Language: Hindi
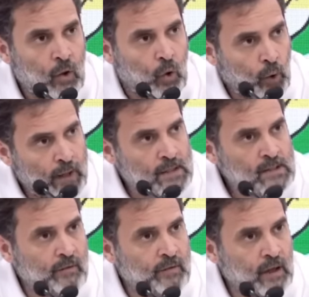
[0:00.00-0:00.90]
कोई
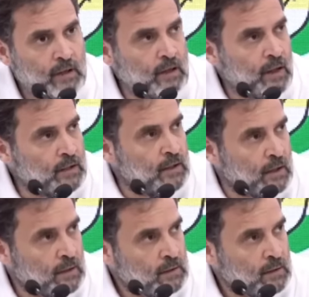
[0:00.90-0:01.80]
ऐसा व्यक्ति नहीं था
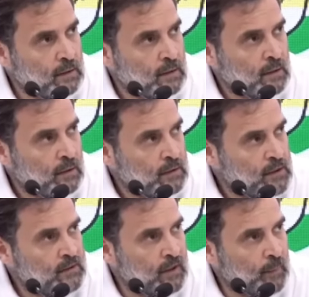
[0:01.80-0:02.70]

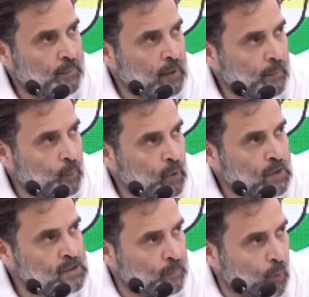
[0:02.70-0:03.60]
जिसने अपना पूरा
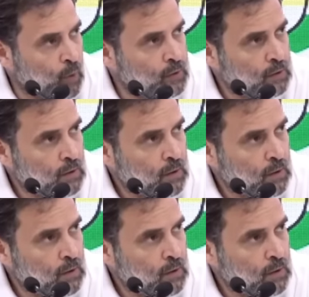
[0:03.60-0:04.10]
सपोर्ट